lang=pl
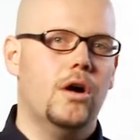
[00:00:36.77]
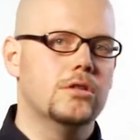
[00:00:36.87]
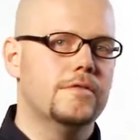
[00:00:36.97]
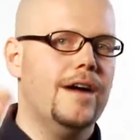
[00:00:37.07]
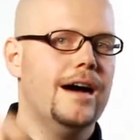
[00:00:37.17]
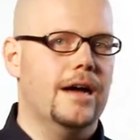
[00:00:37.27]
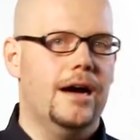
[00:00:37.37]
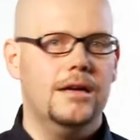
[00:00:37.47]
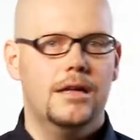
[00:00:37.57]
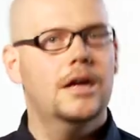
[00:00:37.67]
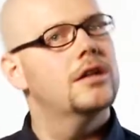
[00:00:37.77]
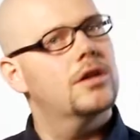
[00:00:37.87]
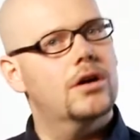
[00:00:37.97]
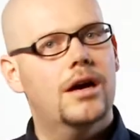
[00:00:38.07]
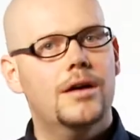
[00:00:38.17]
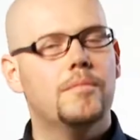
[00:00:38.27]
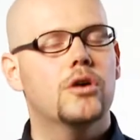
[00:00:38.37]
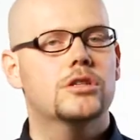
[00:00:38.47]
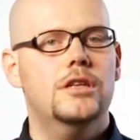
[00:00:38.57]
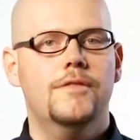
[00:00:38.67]
Odwaga to
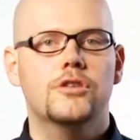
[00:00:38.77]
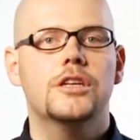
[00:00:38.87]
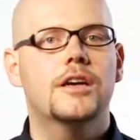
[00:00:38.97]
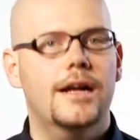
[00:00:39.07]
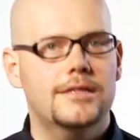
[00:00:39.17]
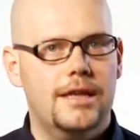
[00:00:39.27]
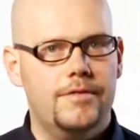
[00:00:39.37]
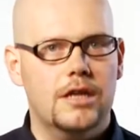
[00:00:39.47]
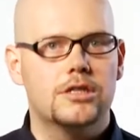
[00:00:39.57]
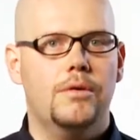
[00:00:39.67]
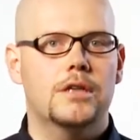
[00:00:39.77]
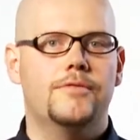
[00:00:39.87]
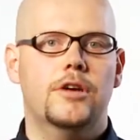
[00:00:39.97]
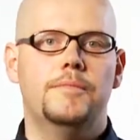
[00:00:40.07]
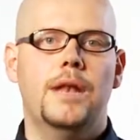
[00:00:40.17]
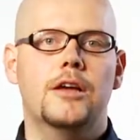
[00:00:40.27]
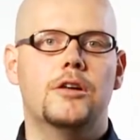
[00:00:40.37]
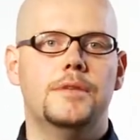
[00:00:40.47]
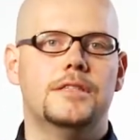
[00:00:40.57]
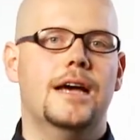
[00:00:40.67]
możliwość i chęć stawienia czoła swoim
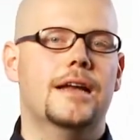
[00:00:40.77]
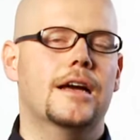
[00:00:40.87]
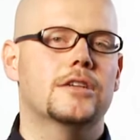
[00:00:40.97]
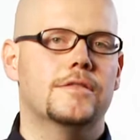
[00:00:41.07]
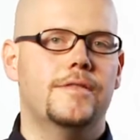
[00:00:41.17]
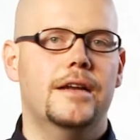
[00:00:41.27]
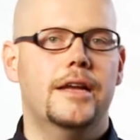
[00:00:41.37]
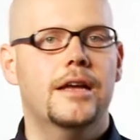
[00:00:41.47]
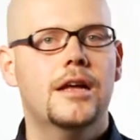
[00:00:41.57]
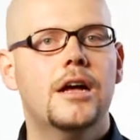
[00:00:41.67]
lękom i zaangażowanie.